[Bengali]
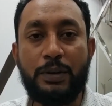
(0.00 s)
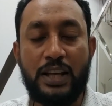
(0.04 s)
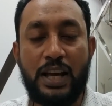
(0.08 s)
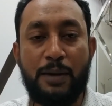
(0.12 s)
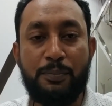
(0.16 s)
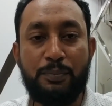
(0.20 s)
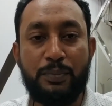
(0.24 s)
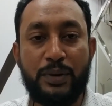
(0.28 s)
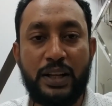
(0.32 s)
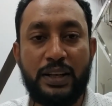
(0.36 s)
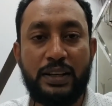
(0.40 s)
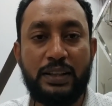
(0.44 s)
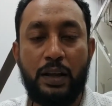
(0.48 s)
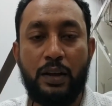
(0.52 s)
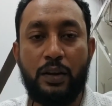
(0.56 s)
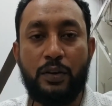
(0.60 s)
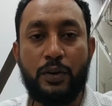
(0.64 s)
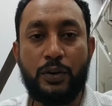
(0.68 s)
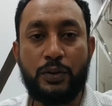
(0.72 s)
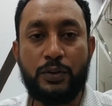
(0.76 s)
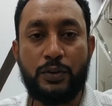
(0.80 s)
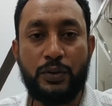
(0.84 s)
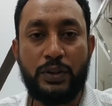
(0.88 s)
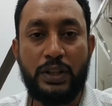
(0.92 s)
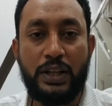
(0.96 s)
আপনার
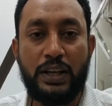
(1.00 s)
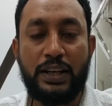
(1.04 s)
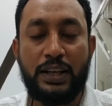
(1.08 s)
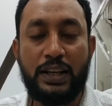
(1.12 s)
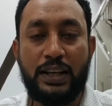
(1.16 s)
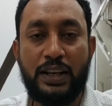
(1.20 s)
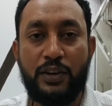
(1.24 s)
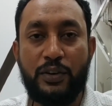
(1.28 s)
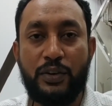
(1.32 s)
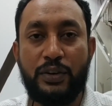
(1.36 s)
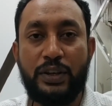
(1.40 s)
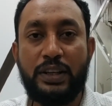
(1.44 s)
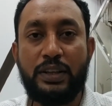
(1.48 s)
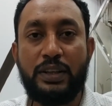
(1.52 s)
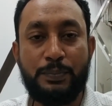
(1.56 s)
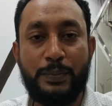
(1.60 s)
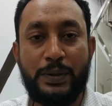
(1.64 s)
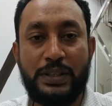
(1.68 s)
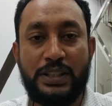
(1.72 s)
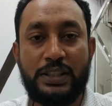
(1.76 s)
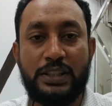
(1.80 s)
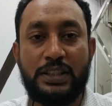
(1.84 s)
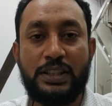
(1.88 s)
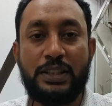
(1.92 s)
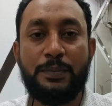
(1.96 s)
রক্তদানের কারণে
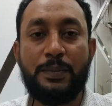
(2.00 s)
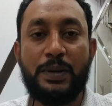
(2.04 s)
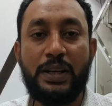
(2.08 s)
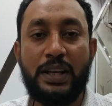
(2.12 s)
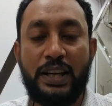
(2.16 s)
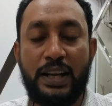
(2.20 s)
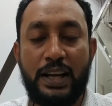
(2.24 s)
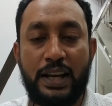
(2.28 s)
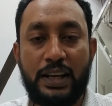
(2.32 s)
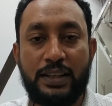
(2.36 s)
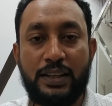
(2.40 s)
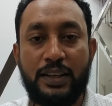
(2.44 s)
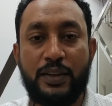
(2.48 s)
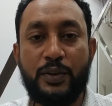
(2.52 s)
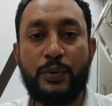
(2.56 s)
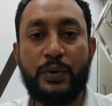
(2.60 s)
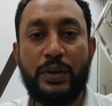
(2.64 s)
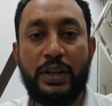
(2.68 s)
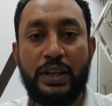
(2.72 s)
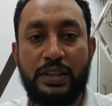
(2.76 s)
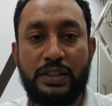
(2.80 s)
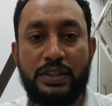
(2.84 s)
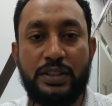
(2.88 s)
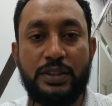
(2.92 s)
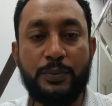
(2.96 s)
বেঁচে যেতে পারে একটা
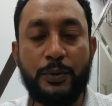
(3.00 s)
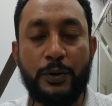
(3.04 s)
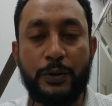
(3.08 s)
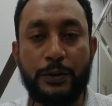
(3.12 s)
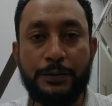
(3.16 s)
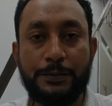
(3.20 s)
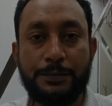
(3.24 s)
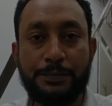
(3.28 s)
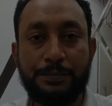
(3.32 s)
রোগীর জীবন